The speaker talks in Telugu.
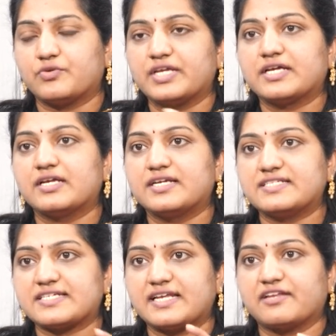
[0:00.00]
యునిక్
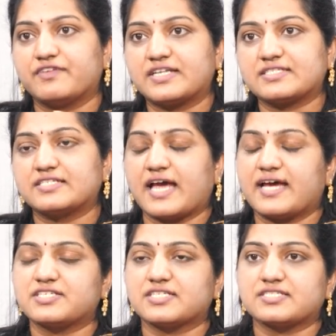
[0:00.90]
డిజైనర్ వేర్స్
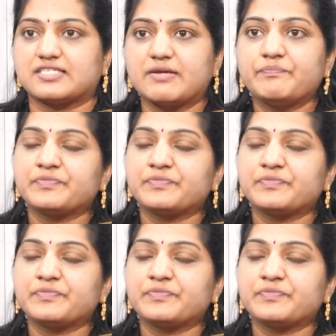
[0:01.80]
తయారు చేస్తే